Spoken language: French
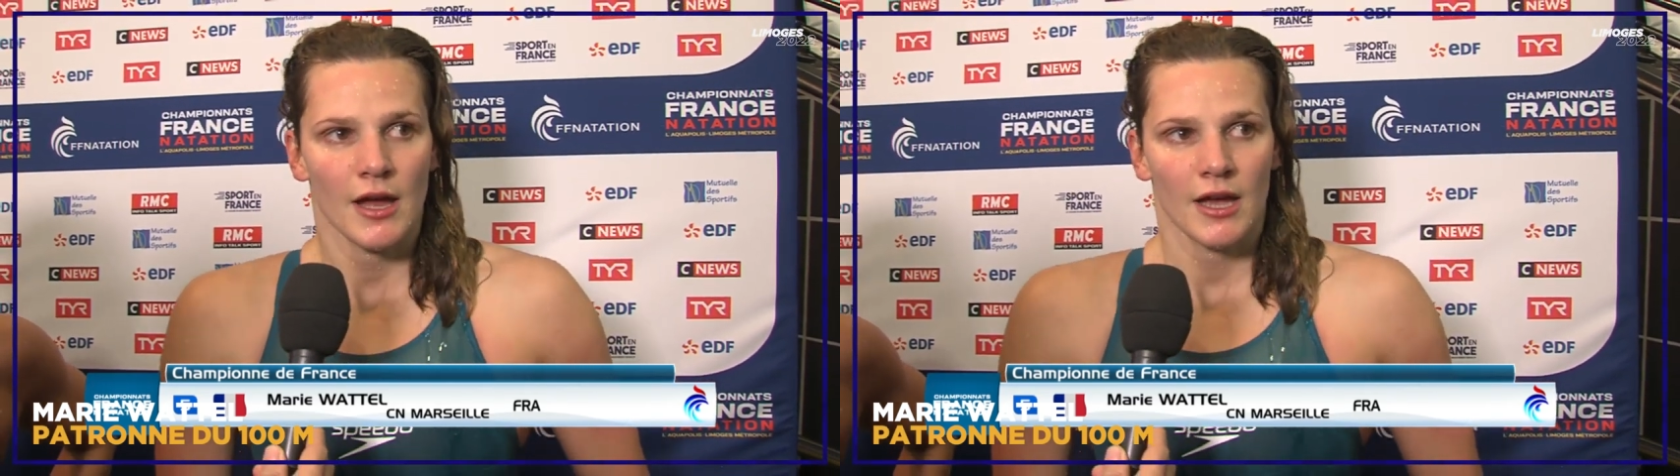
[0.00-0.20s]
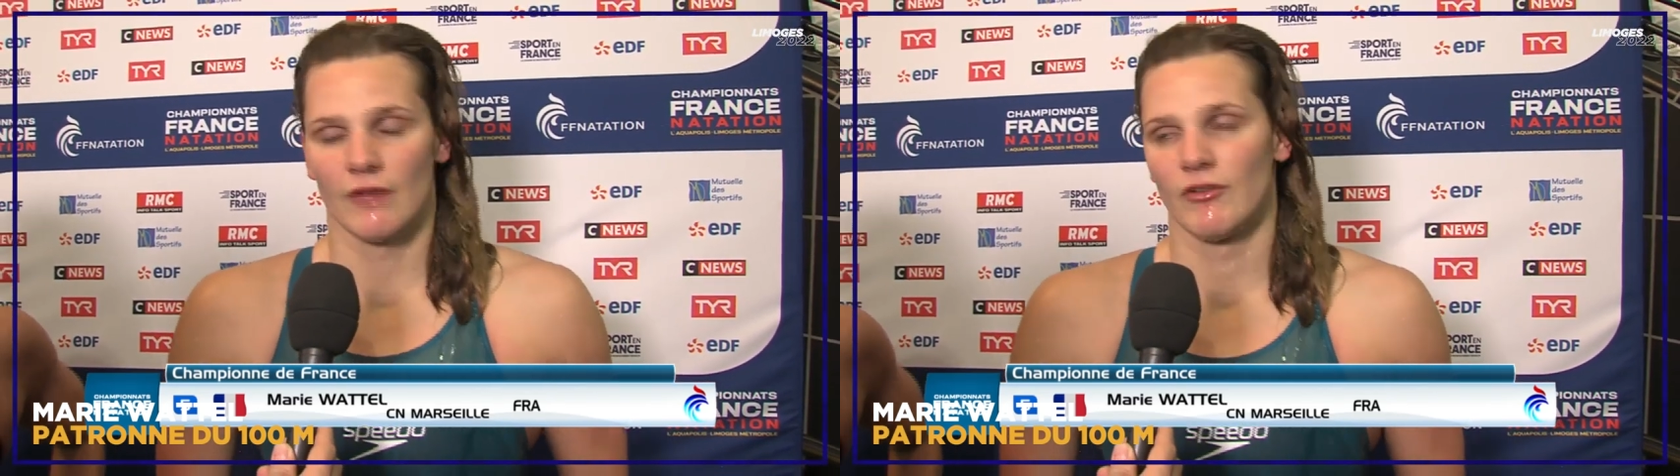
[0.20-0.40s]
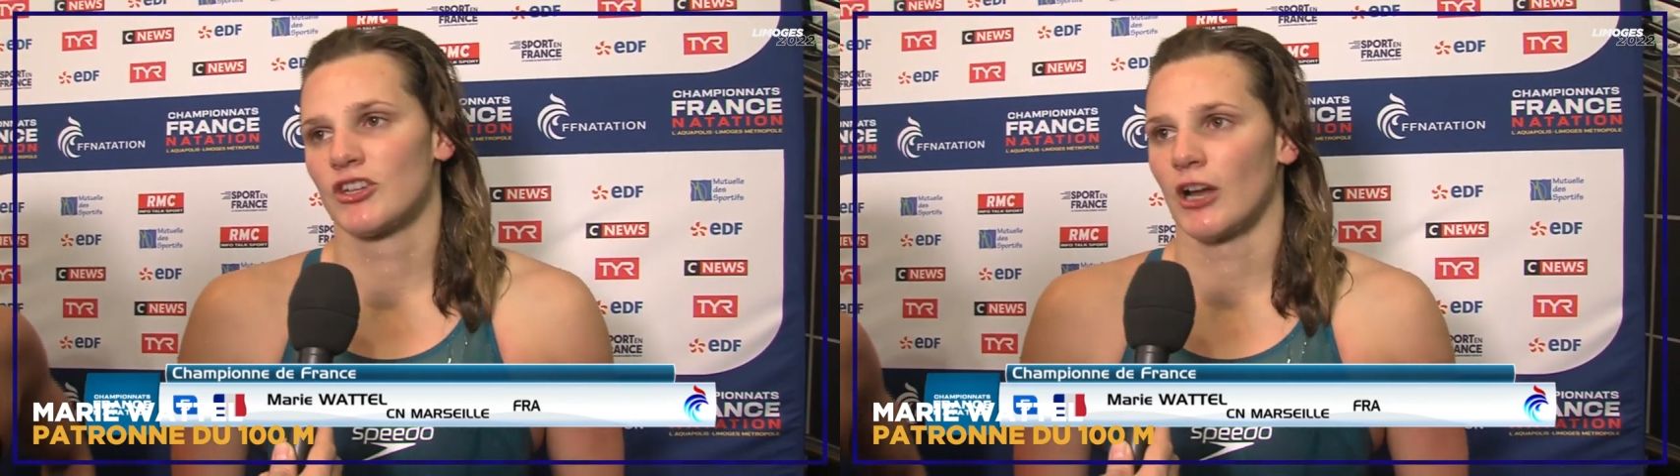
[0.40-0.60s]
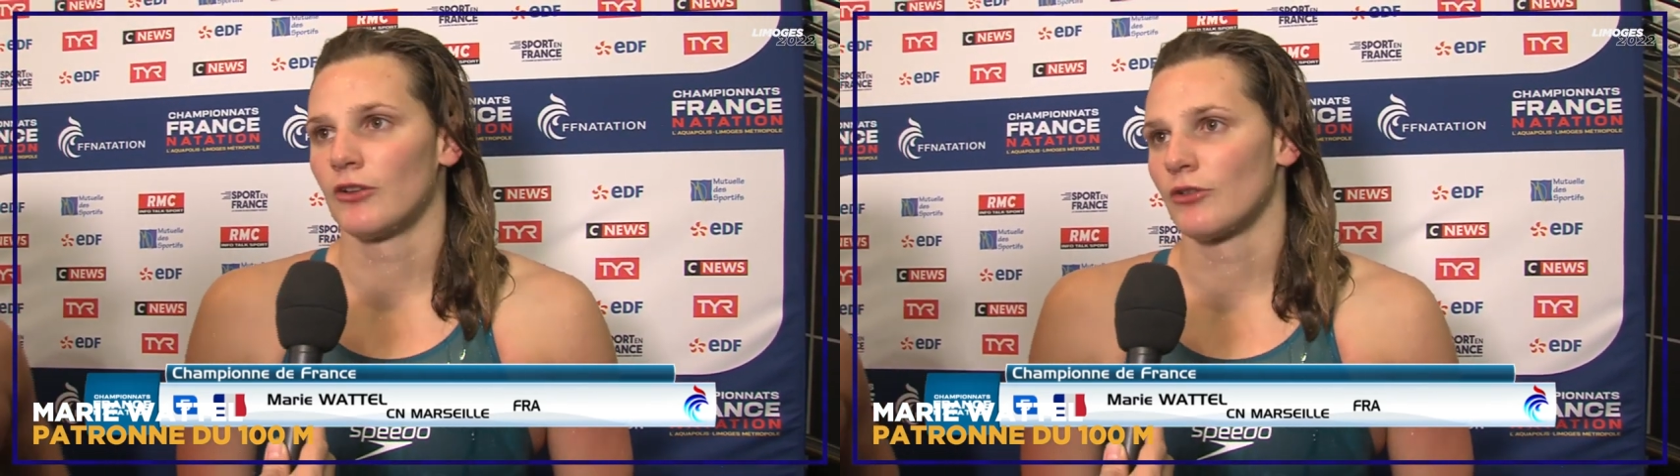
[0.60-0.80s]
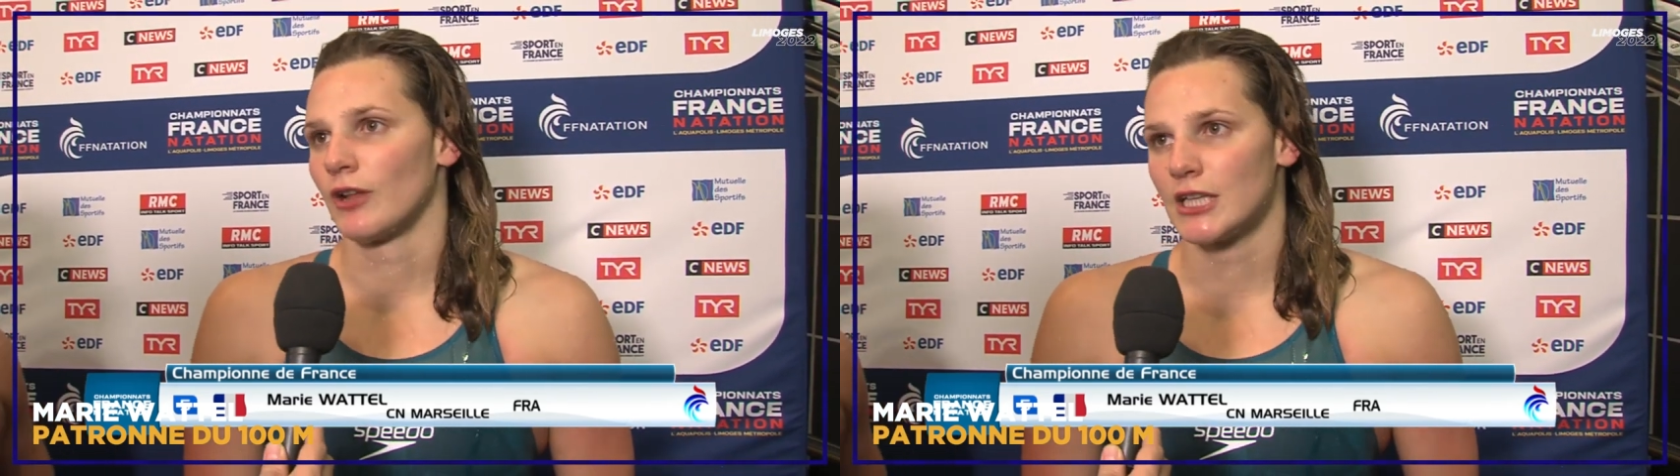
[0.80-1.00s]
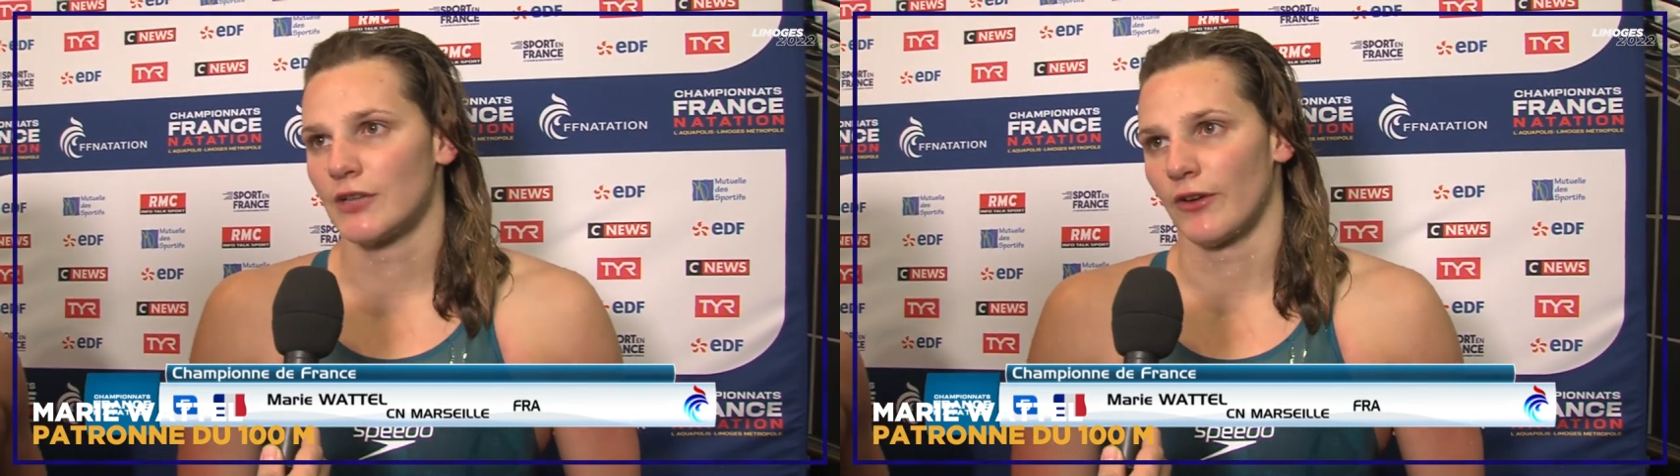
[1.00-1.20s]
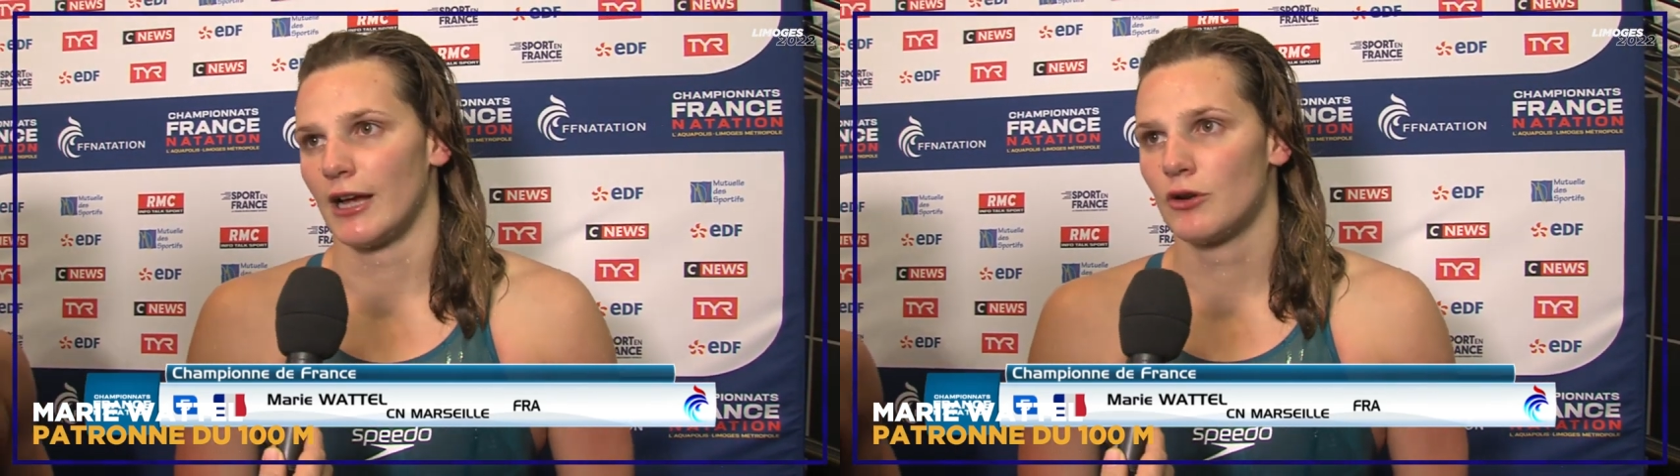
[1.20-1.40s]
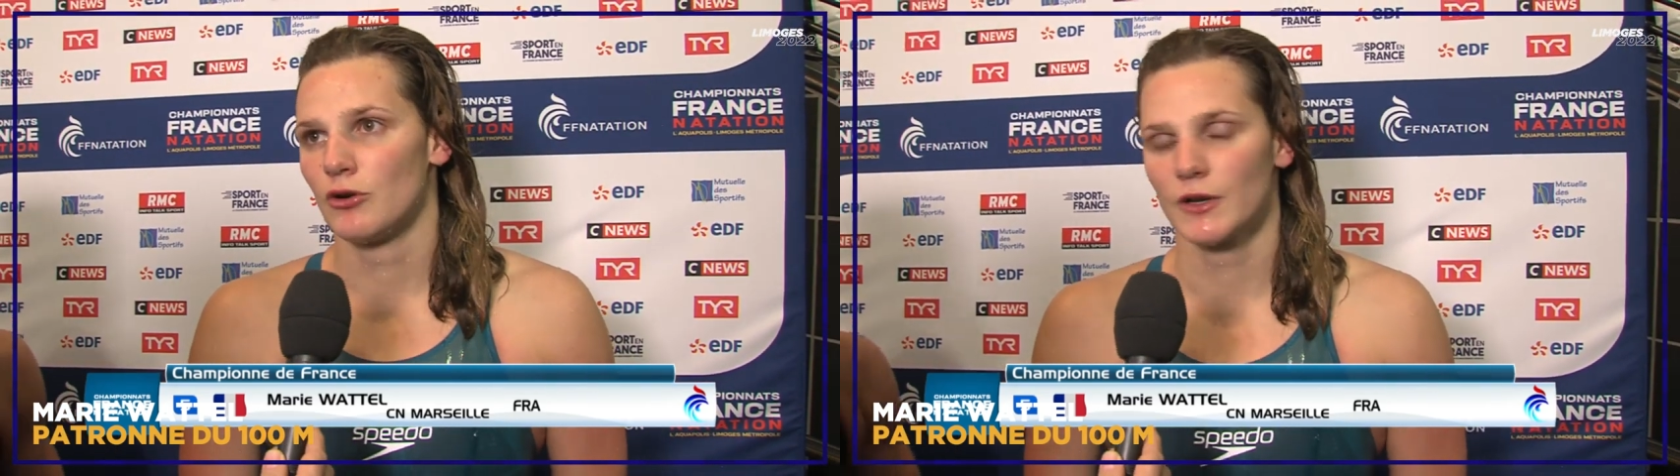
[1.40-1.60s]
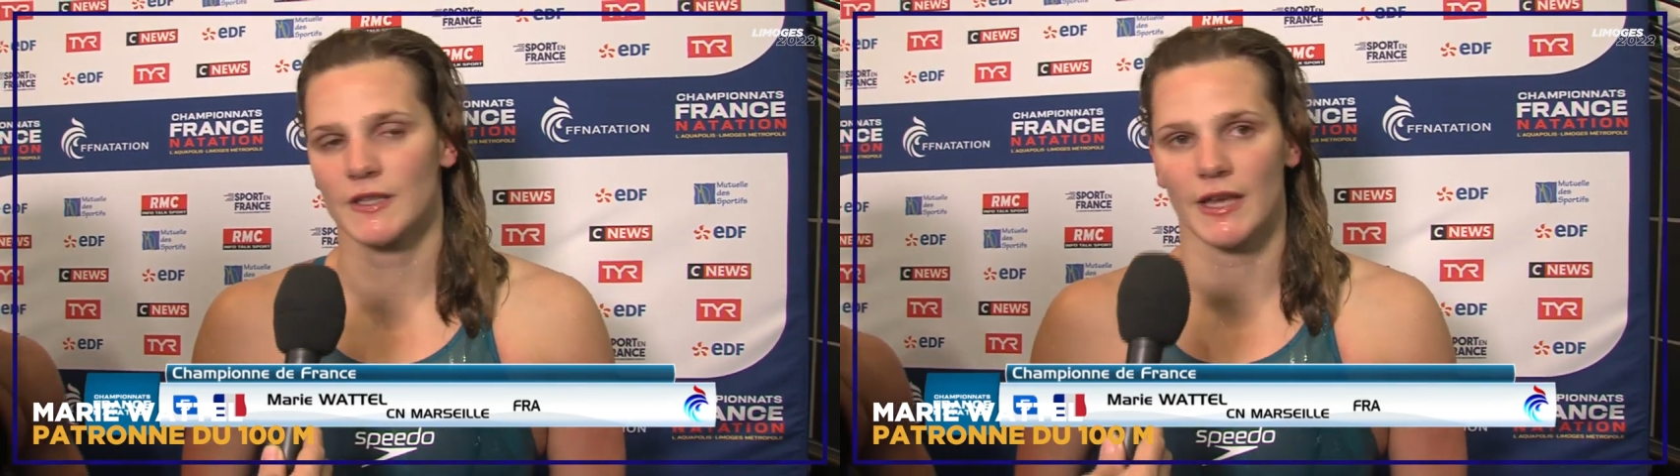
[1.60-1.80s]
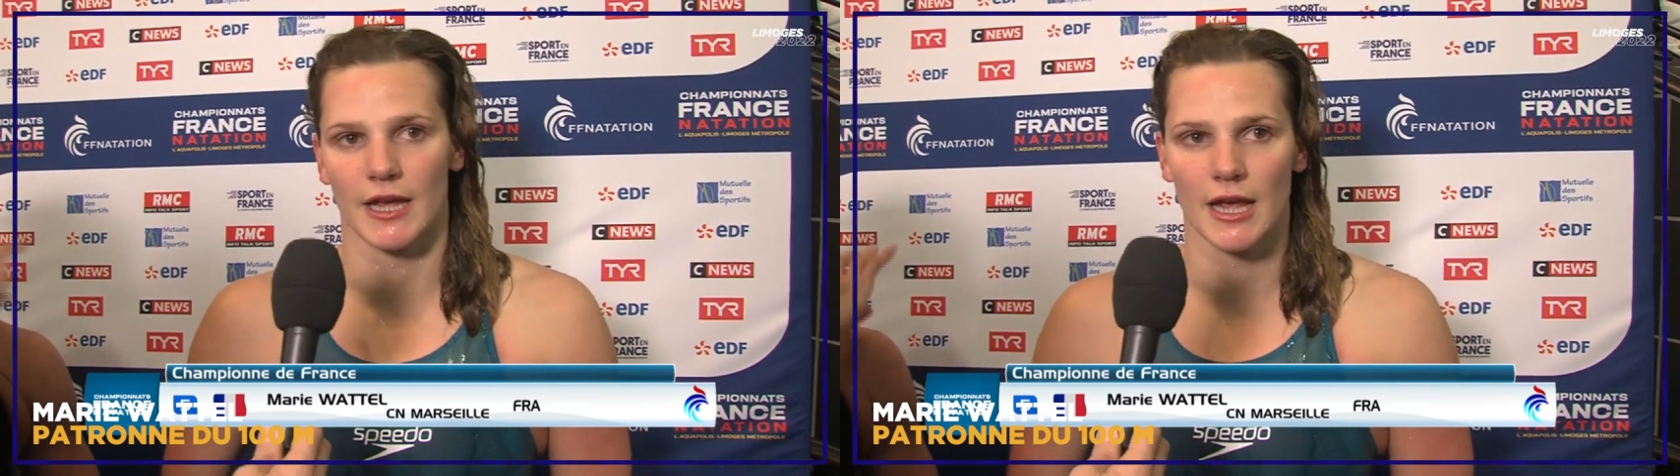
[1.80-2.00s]
qu'avec Charlotte on allait se faire la
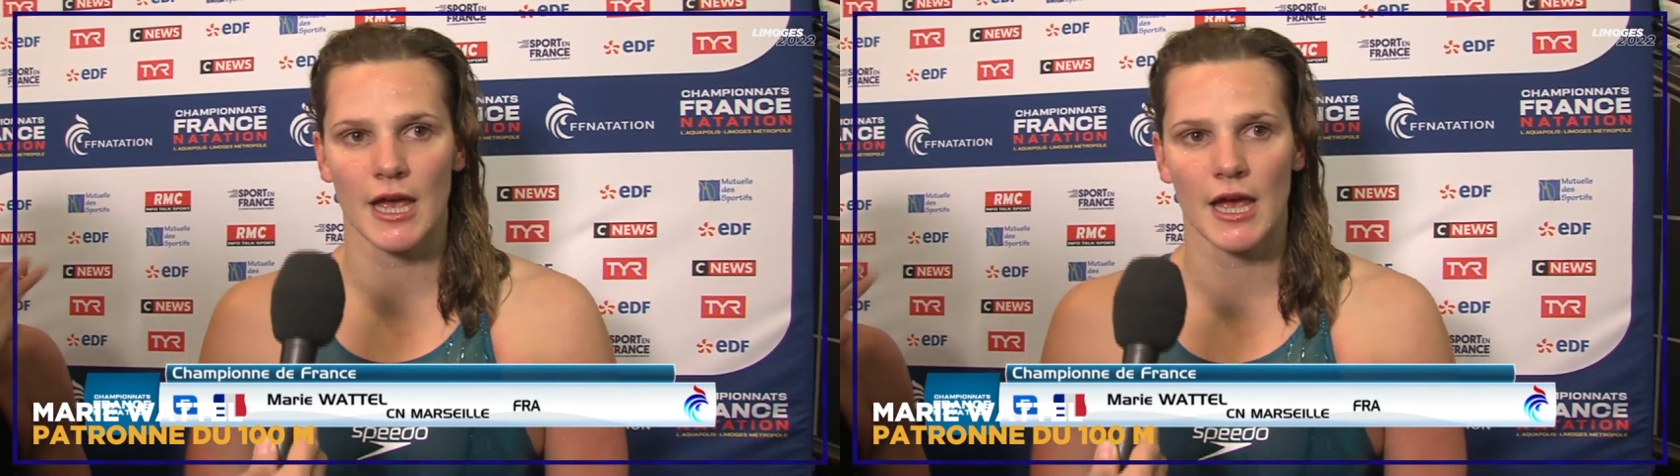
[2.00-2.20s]
course et